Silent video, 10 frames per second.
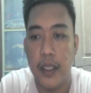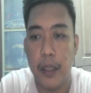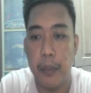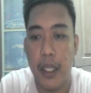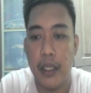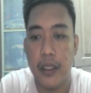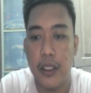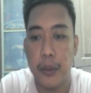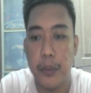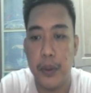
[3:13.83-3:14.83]
Check me
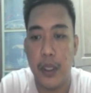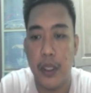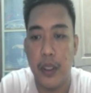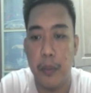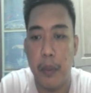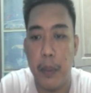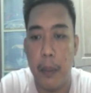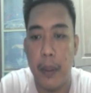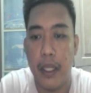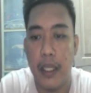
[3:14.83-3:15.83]
assets mo. Sa so, ngayon,
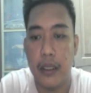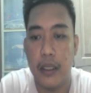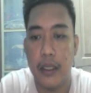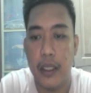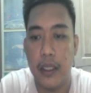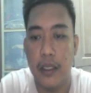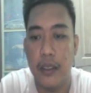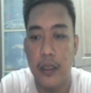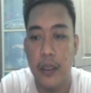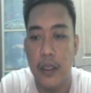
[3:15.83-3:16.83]
mababa yung assets natin,
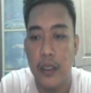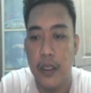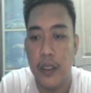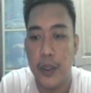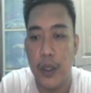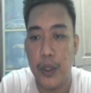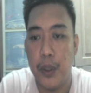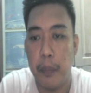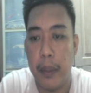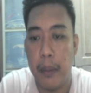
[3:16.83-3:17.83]
no? So, ito
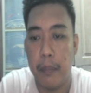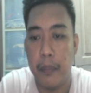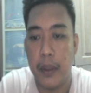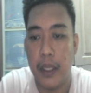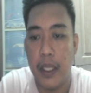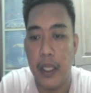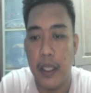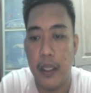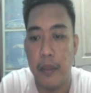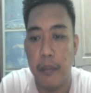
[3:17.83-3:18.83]
yung BEM.
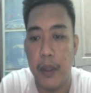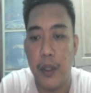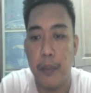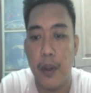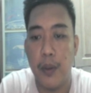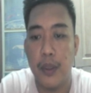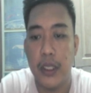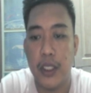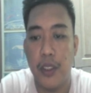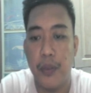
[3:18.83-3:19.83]
Ayan. Meron na akong
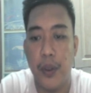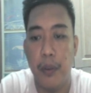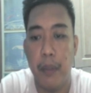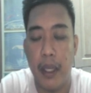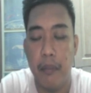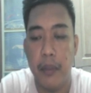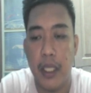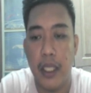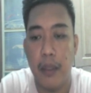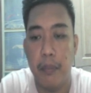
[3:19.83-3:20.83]
64 BEM
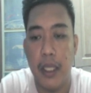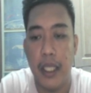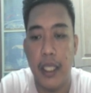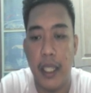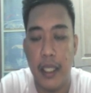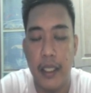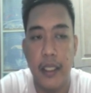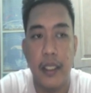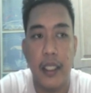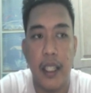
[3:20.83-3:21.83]
na nabili na.
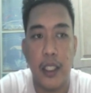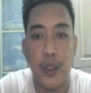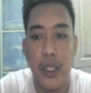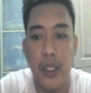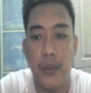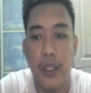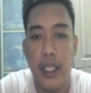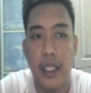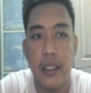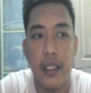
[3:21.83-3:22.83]
Actually,
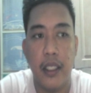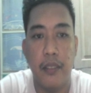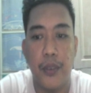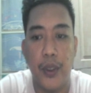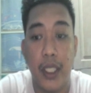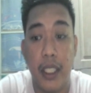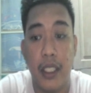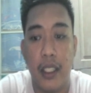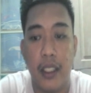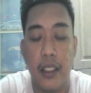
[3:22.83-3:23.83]
114
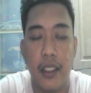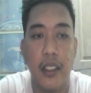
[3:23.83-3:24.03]
yan.